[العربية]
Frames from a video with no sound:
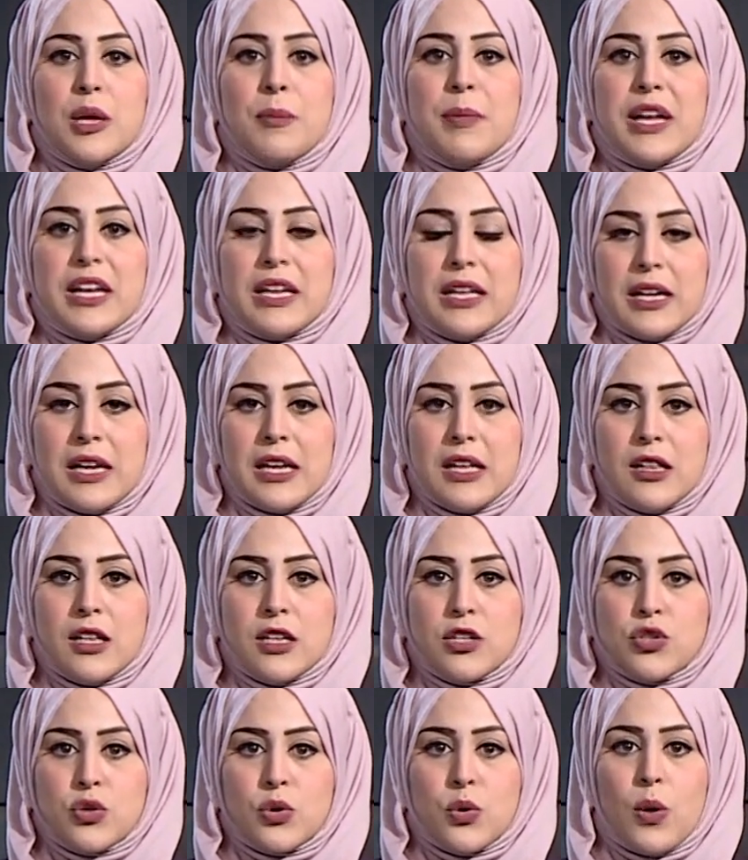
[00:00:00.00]

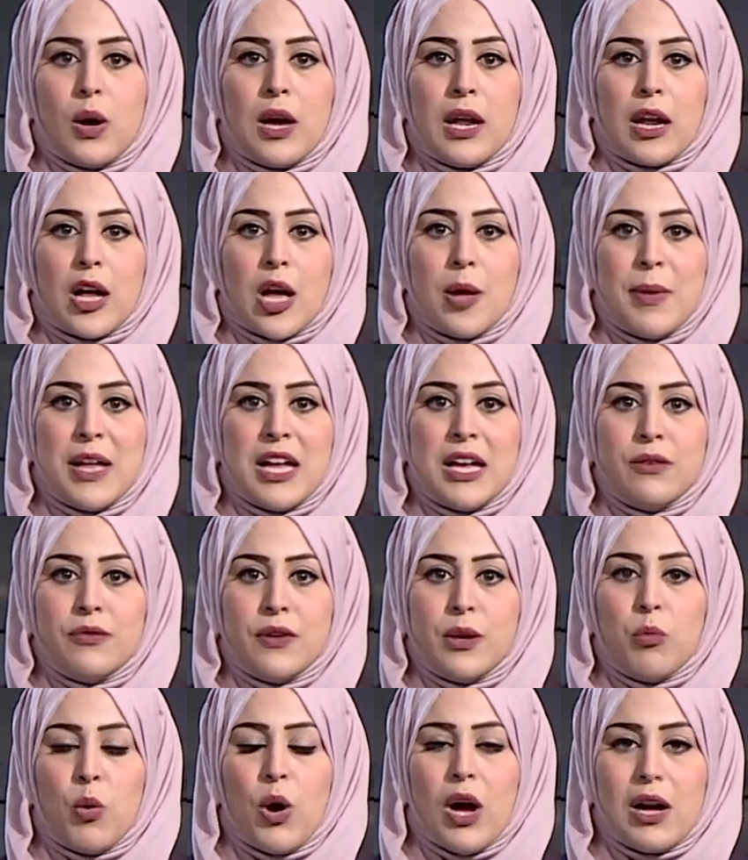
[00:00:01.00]
باكريت شيوخ القبائل
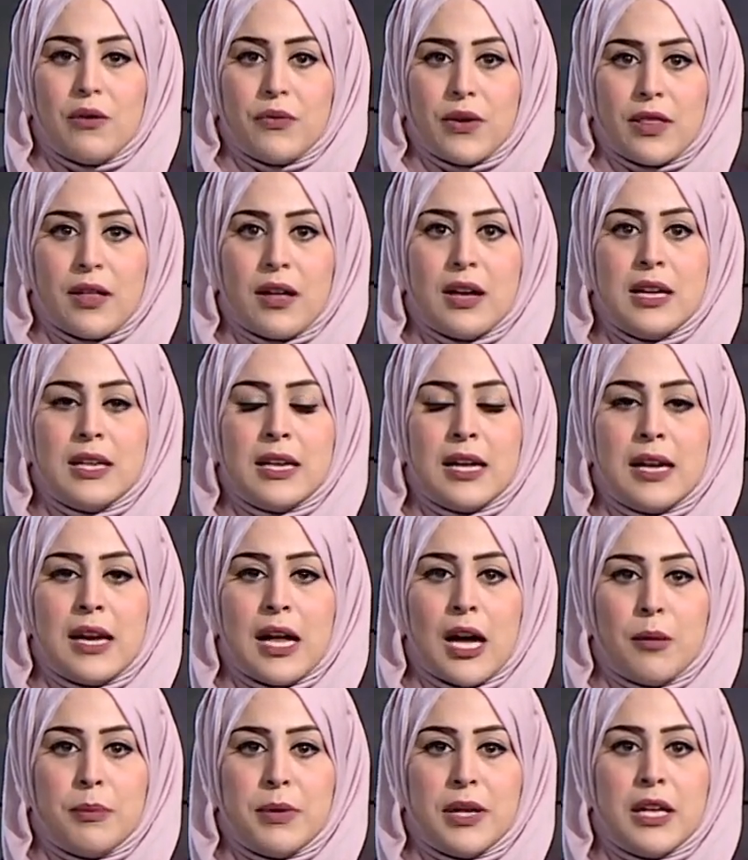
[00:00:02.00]
في المحافظة إلى
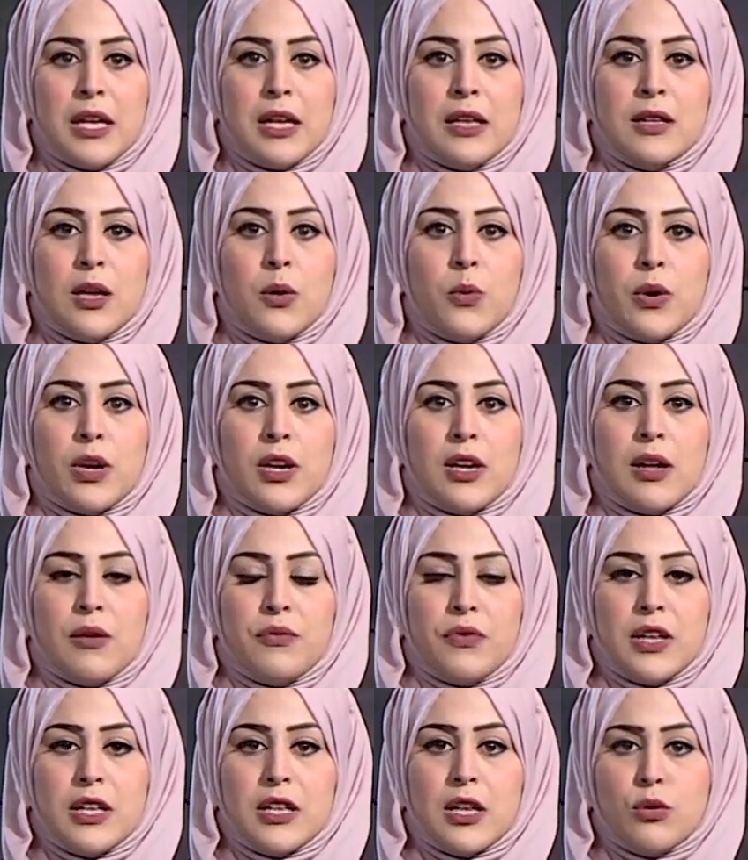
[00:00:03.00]
لعب دور
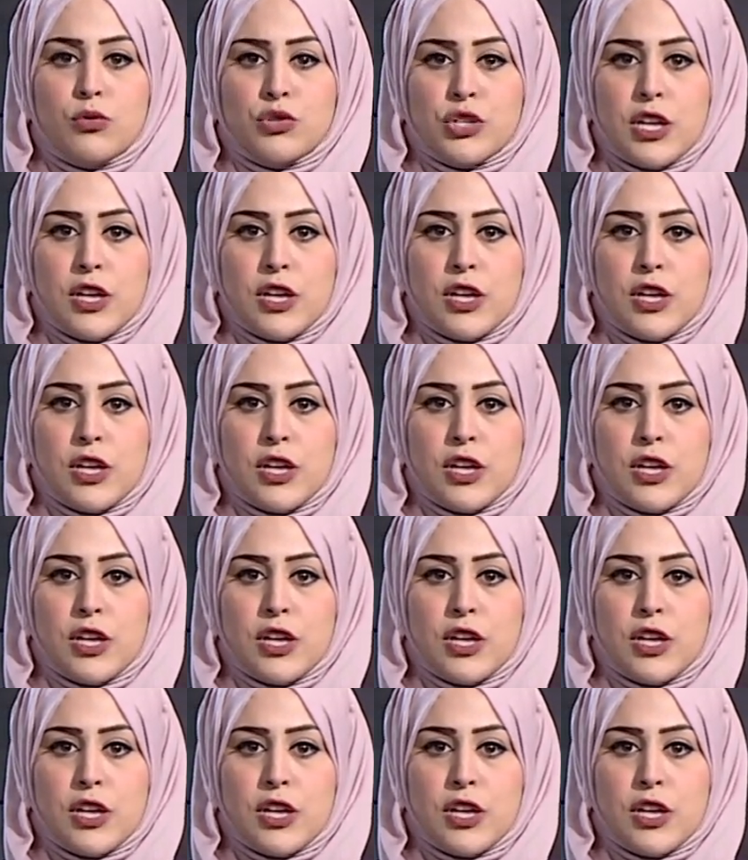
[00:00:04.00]
في توجيه